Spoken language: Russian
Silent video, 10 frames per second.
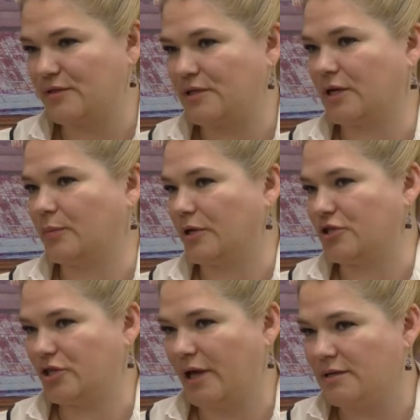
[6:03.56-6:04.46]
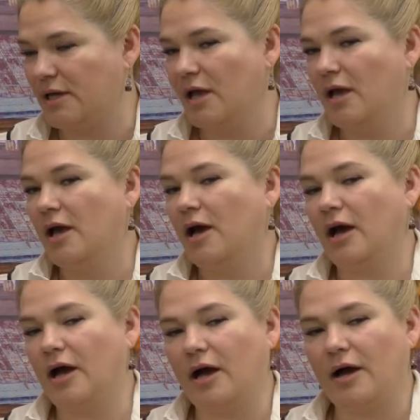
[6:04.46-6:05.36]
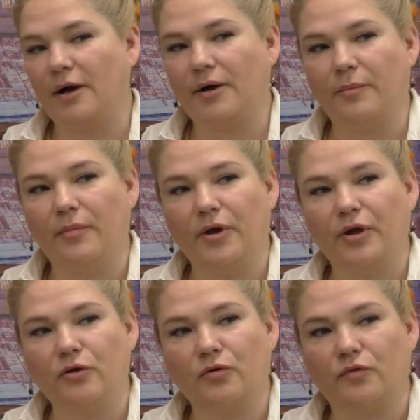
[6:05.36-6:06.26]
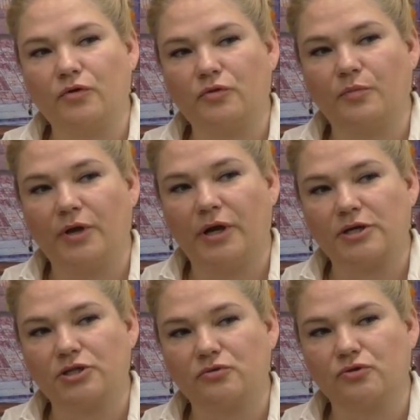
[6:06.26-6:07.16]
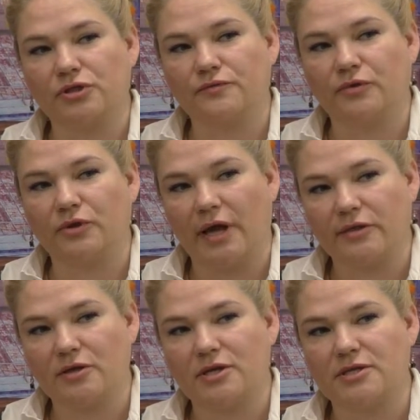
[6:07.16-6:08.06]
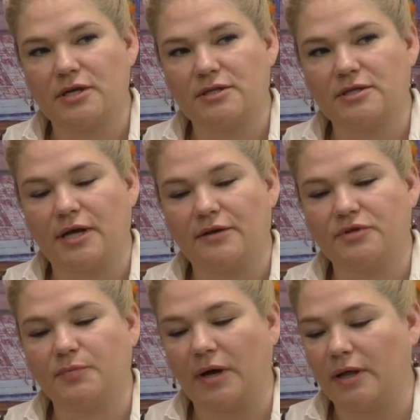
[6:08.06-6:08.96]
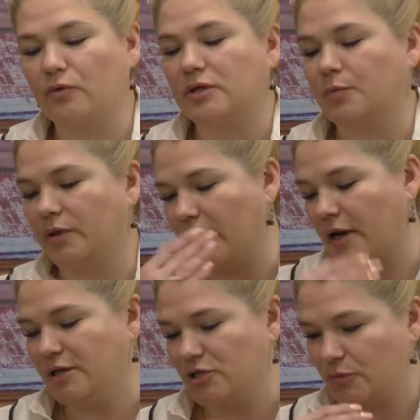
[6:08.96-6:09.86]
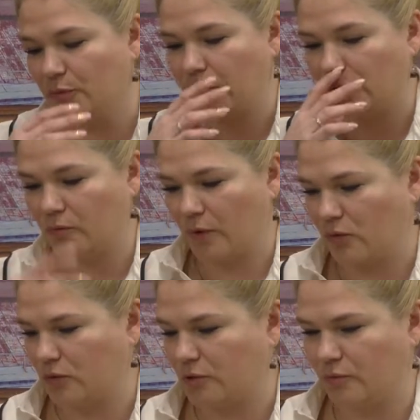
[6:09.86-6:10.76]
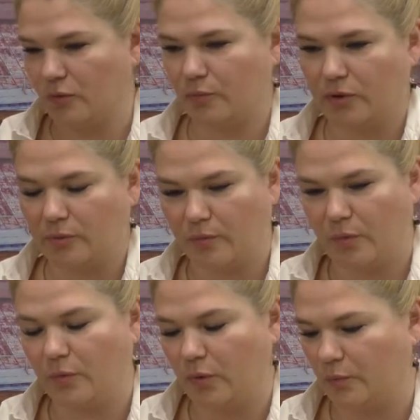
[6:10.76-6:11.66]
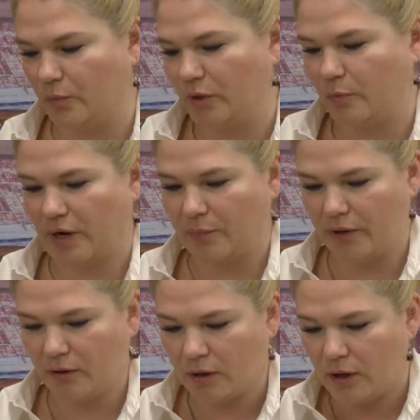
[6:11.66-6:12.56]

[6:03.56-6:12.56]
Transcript: всех прочитать. А, мы ее, вот, мне кажется, уже вот на этой неделе сдали в типа. Она у нас была раньше, потом какой-то был, был, был пробел